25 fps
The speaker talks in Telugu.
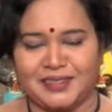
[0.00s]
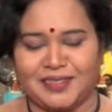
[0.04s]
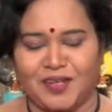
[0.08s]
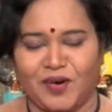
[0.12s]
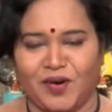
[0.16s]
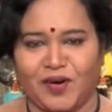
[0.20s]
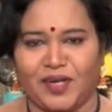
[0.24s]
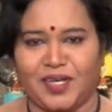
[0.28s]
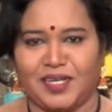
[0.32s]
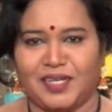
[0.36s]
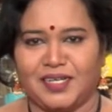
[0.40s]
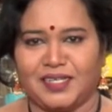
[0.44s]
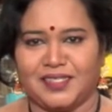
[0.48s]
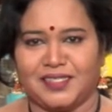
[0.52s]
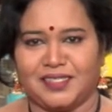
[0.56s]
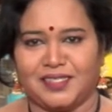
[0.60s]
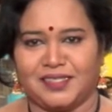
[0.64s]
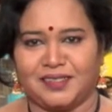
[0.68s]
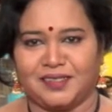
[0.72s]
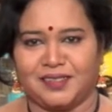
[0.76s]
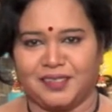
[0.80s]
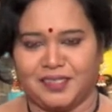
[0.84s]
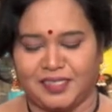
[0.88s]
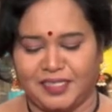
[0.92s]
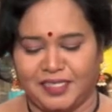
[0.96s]
ఆయిల్ లెస్
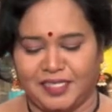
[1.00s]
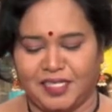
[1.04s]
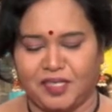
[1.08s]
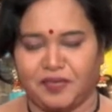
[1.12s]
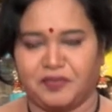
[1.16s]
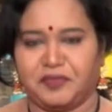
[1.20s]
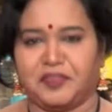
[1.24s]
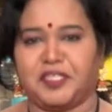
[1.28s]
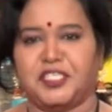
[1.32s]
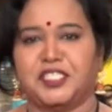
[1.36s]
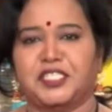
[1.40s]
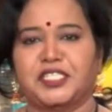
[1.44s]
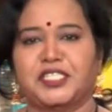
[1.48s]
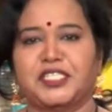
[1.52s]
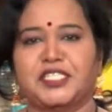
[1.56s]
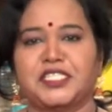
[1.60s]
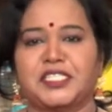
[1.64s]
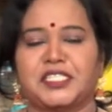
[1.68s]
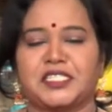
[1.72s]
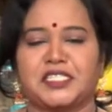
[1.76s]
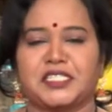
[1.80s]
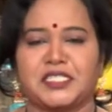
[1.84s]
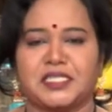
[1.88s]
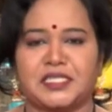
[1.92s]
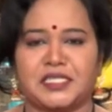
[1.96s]
కింద ఇలా ఫ్రెష్గా
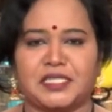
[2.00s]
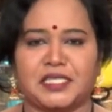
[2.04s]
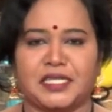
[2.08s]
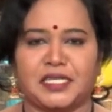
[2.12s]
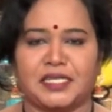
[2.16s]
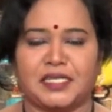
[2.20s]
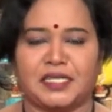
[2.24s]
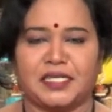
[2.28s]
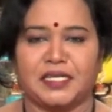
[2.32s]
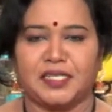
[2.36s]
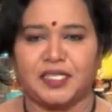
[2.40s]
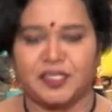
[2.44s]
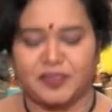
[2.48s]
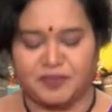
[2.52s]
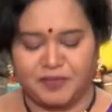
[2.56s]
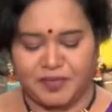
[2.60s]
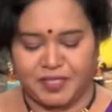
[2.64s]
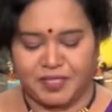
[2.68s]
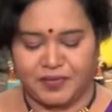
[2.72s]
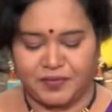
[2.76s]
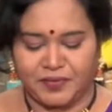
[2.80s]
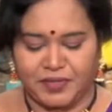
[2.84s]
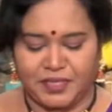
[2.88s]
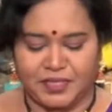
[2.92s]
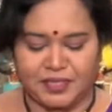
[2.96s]
చేసిస్తే కనుక
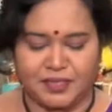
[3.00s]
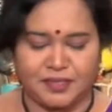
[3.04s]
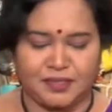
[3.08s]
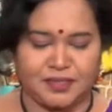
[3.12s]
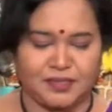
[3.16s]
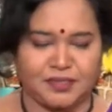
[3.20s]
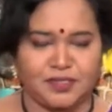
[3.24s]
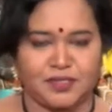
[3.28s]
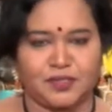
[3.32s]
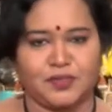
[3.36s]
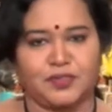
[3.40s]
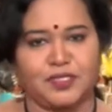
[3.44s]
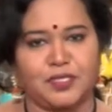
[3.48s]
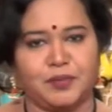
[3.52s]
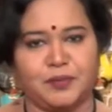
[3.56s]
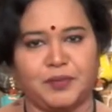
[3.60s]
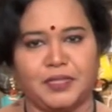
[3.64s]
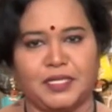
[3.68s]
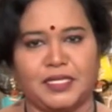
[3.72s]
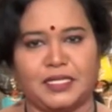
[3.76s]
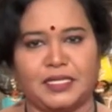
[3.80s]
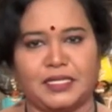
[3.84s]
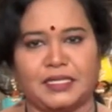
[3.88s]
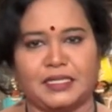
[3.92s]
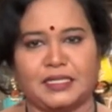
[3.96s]
వేడివేడిగా తీసుకుంటే
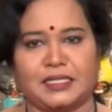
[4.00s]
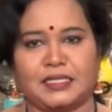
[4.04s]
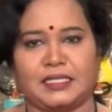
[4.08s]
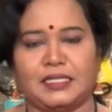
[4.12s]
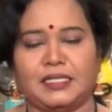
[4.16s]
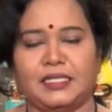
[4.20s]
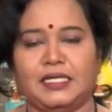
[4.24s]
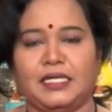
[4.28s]
పిల్లలకి